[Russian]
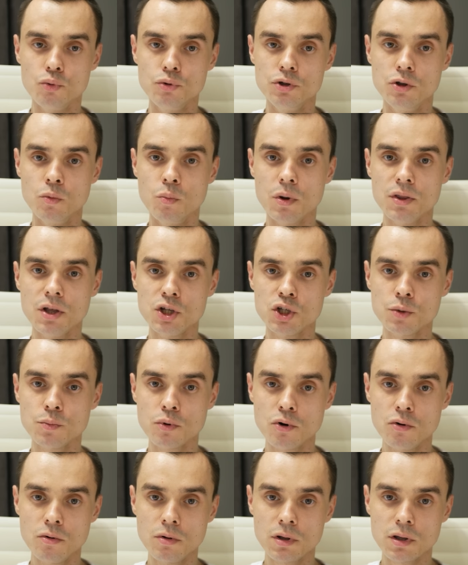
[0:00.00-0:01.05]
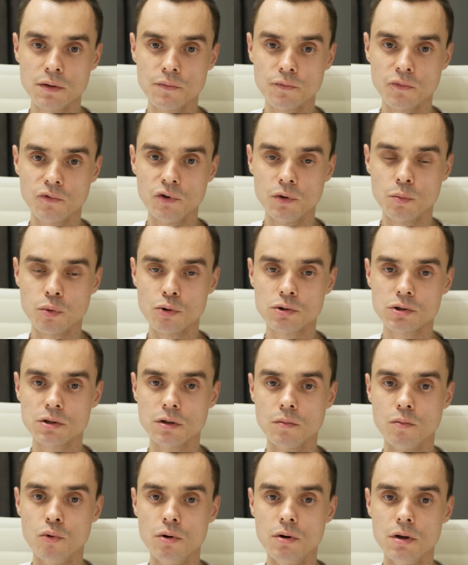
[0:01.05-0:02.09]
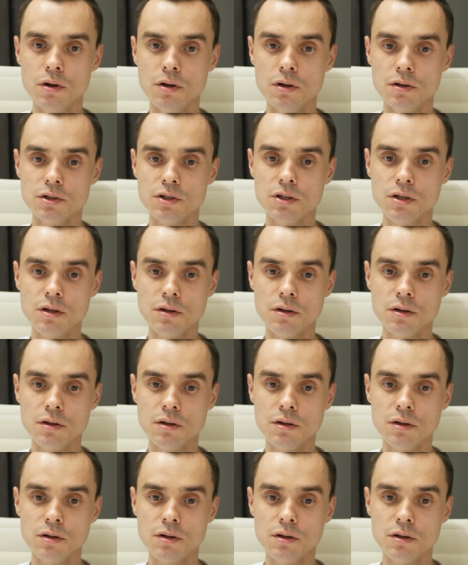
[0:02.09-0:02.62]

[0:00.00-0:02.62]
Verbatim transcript: узел подачи проволоки, вы просто более